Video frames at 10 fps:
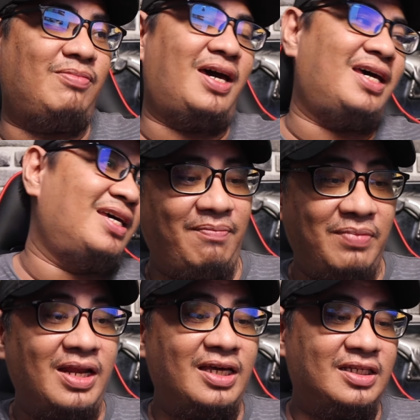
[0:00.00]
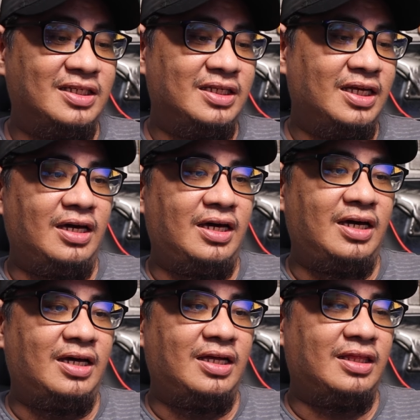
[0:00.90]
di ba? Mabilis.
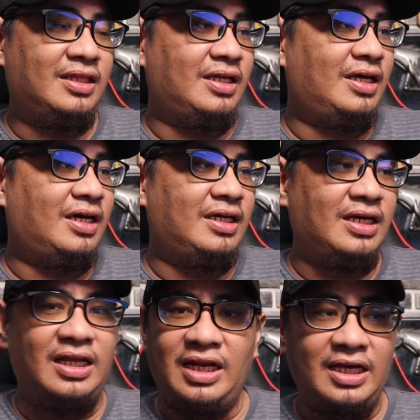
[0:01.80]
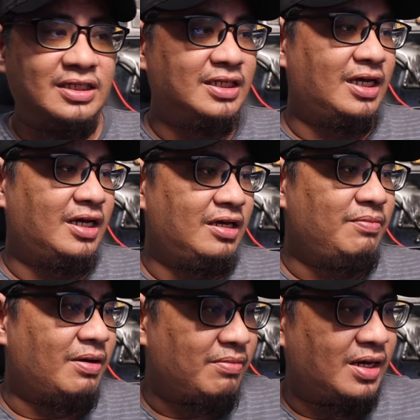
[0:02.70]
At uh, unlike sa
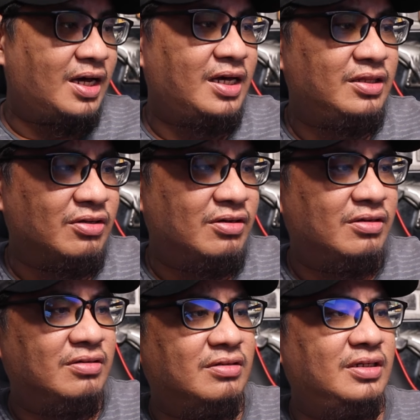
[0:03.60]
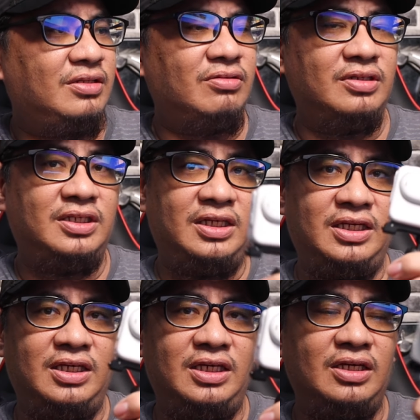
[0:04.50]
ibang mga ito, itong si
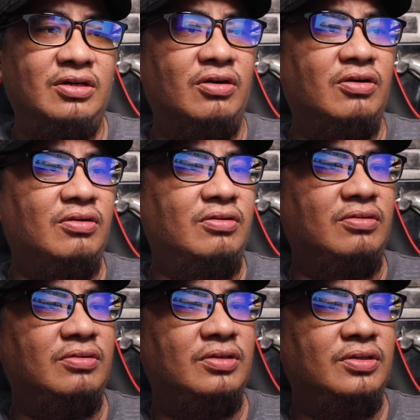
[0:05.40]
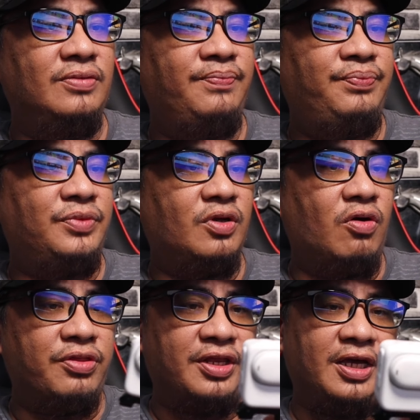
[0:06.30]
Go
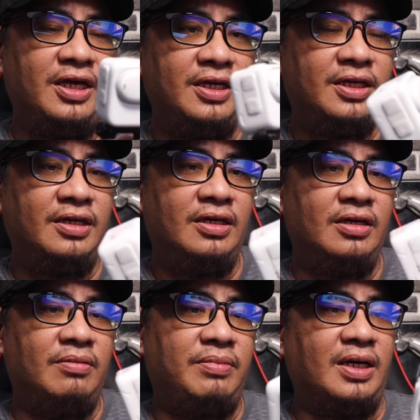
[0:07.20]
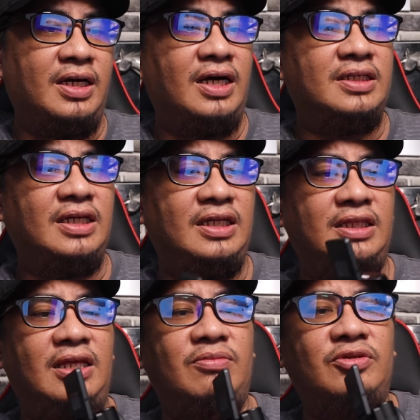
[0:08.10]
Go 3, pagka
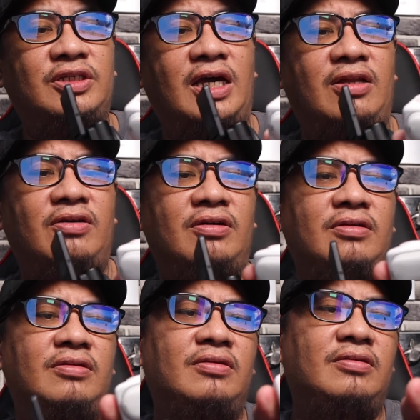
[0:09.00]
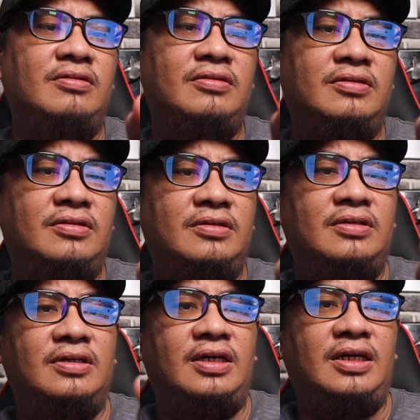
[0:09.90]
sinindi mo siya, no?
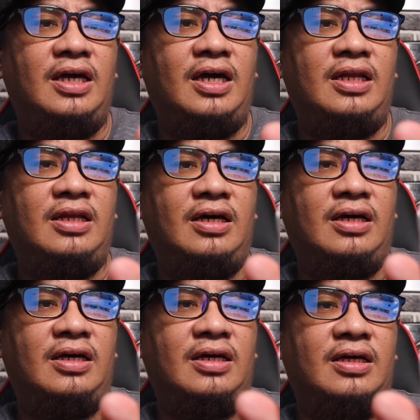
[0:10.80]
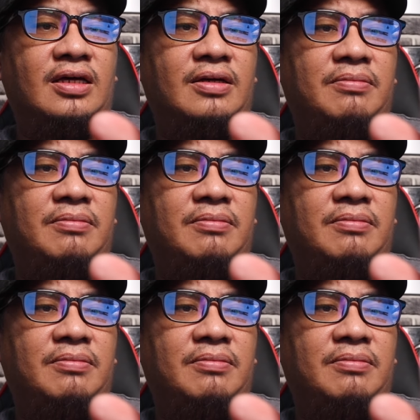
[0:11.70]
Ayan, uh,